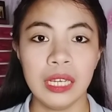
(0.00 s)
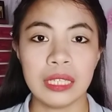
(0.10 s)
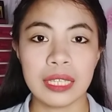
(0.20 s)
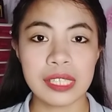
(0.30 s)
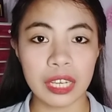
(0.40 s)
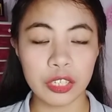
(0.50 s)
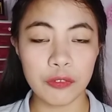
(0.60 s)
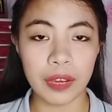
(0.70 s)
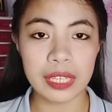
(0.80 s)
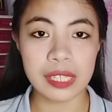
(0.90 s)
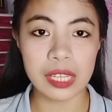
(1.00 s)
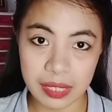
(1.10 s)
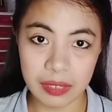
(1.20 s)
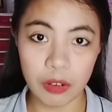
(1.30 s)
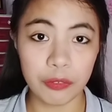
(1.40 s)
the sacrifices
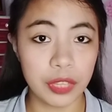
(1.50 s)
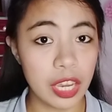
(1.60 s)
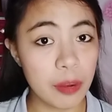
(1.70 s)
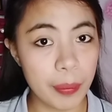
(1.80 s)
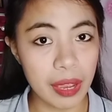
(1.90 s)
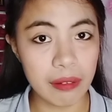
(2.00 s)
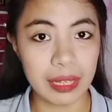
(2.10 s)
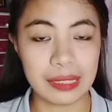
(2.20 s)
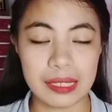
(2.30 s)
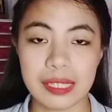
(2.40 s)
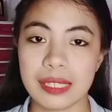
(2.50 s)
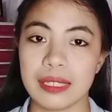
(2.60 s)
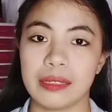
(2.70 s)
of their parents.